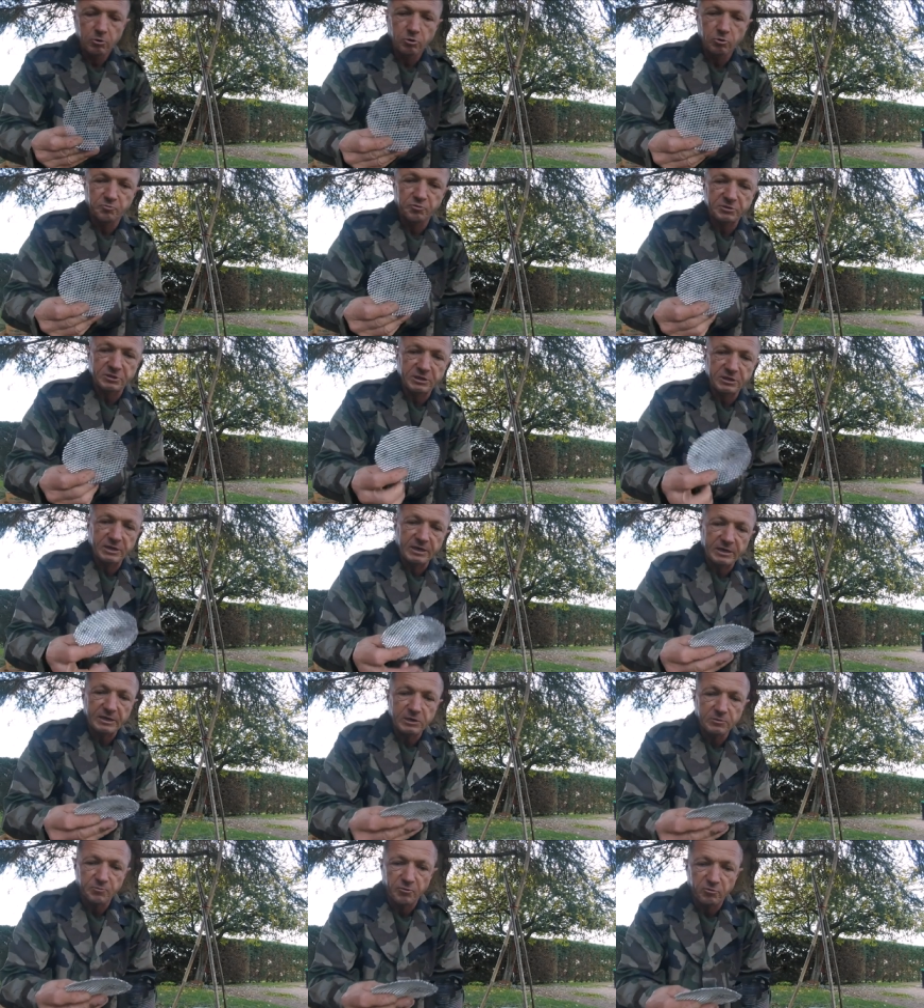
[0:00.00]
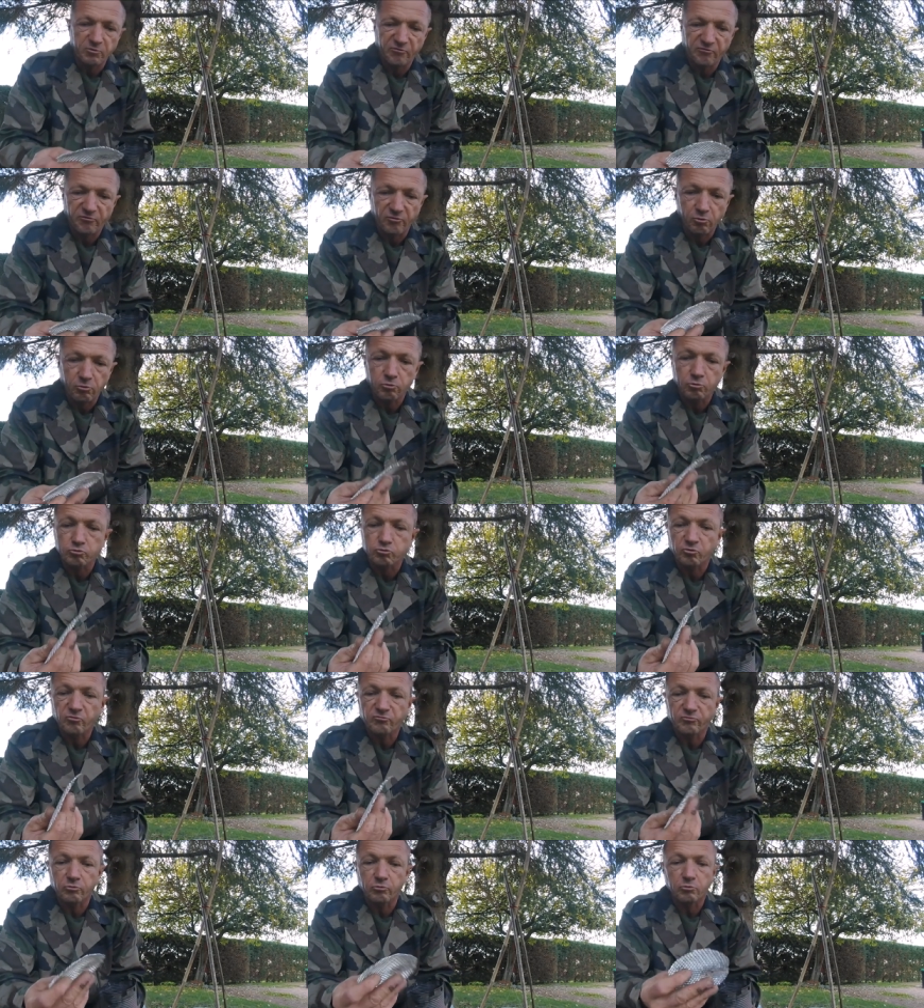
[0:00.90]
Une petite grille pour le fond qu'on
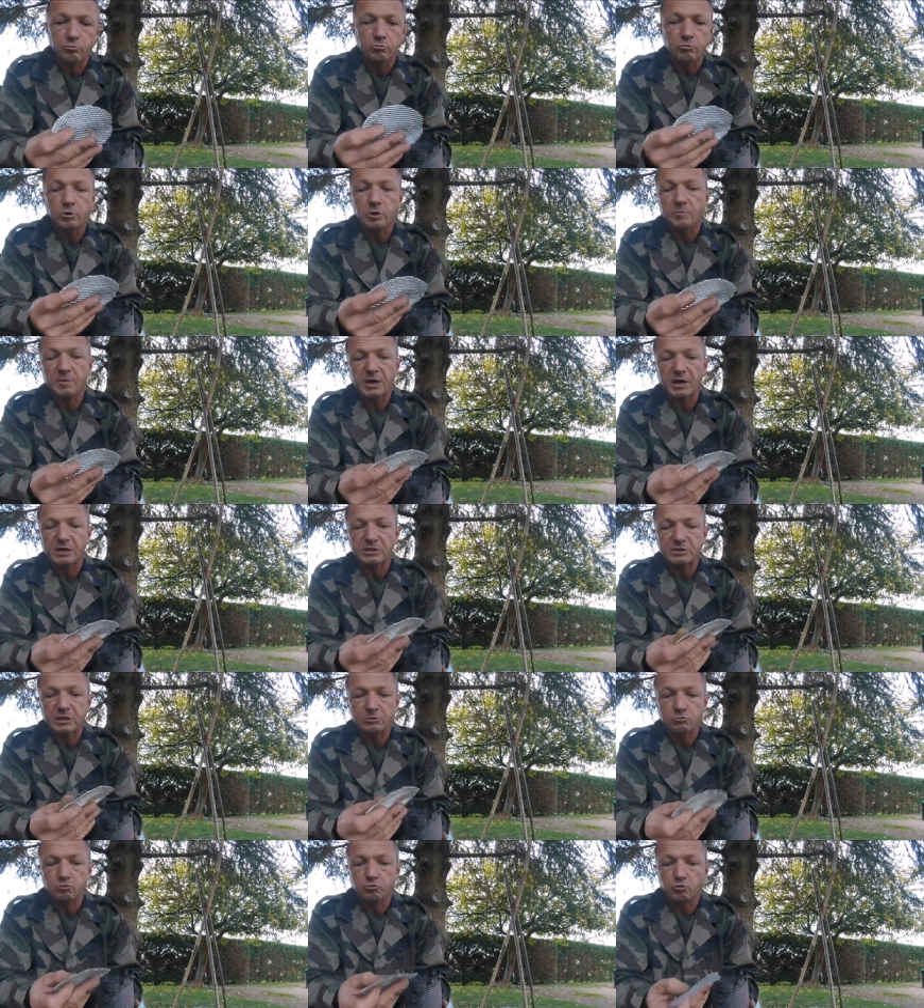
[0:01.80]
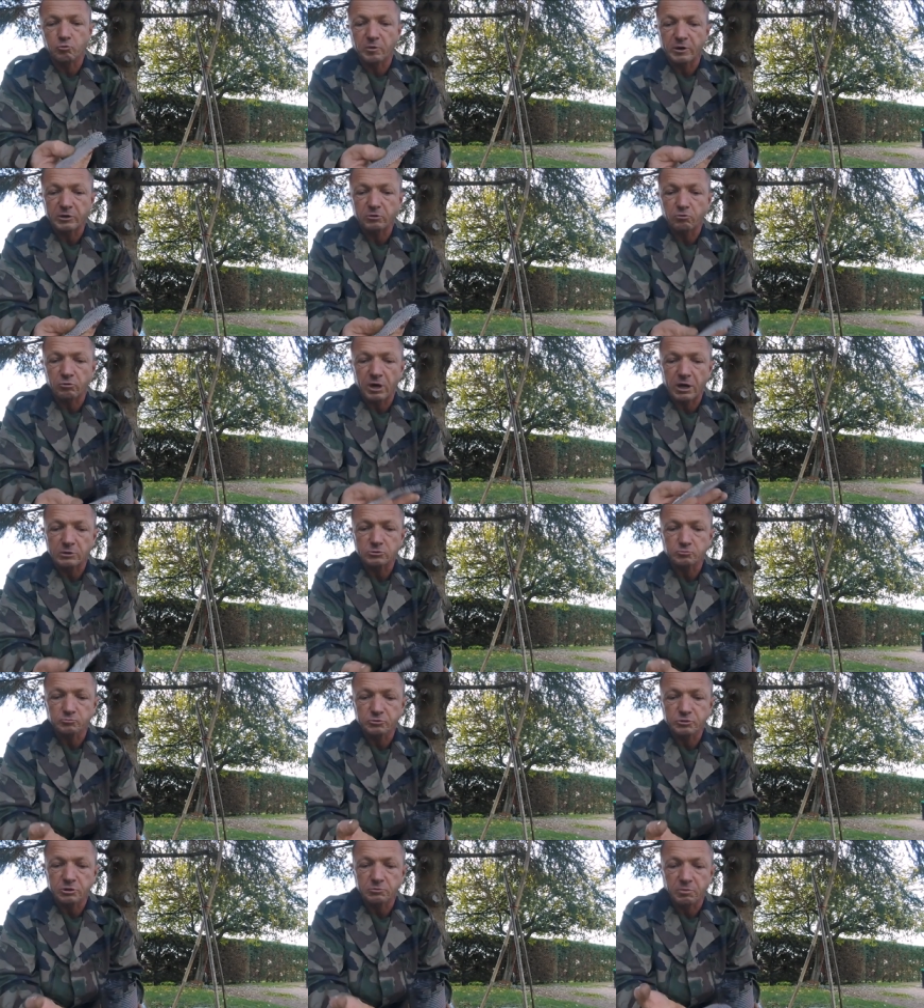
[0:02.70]
trouve dans les magasins de, bricolage,
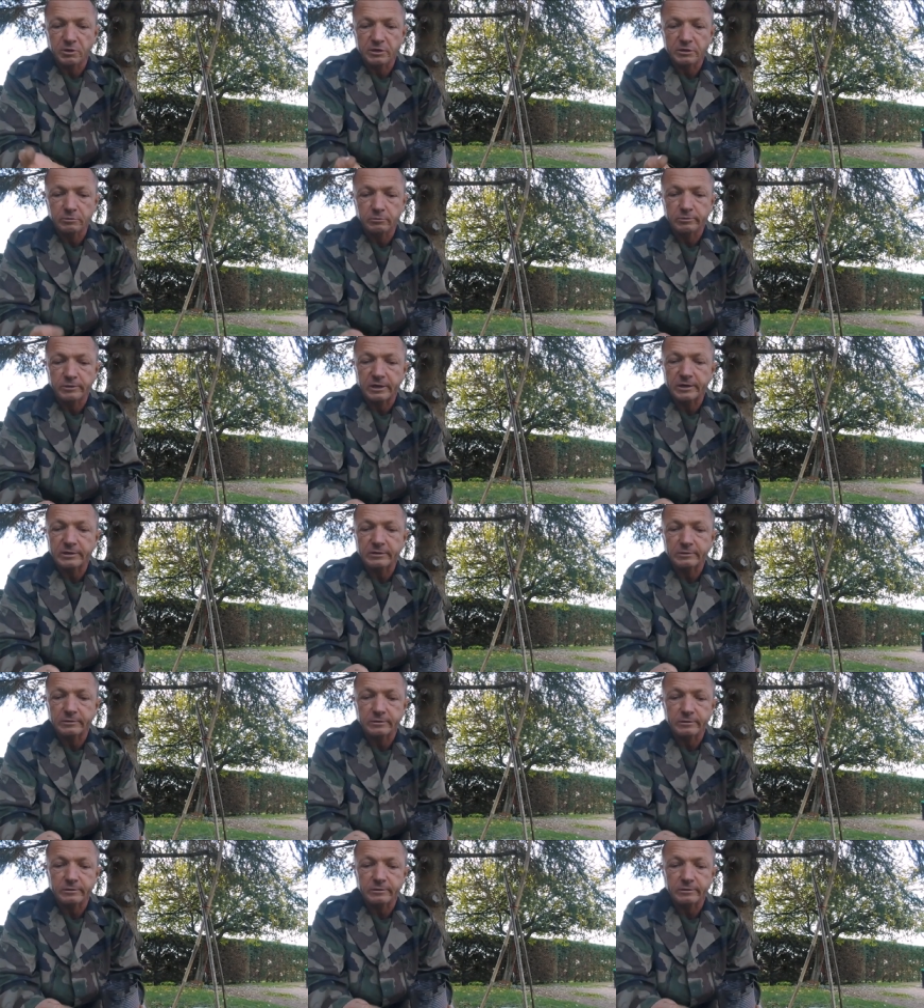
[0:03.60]
une petite grille très,